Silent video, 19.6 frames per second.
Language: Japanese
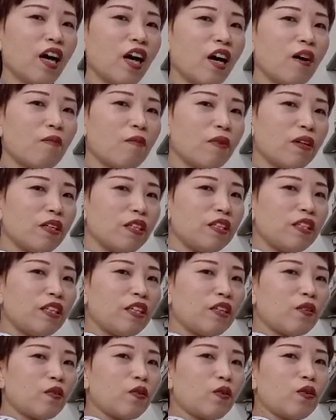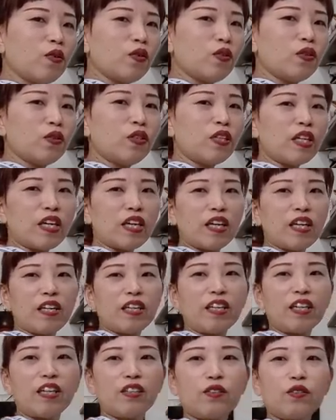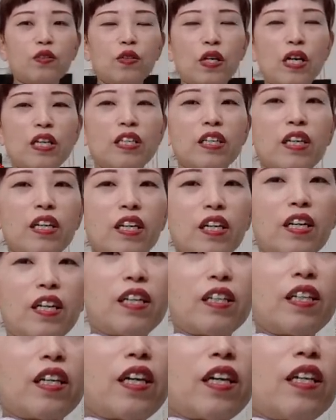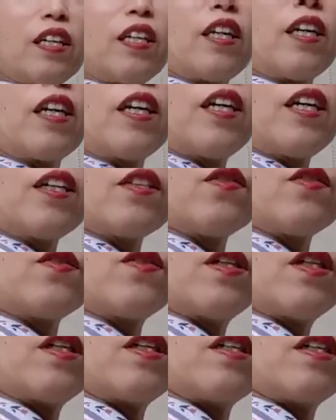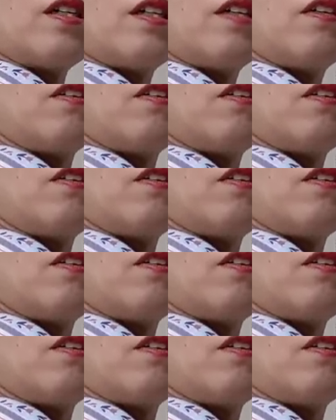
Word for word: あんまりねこういうねあの華やかな花柄とか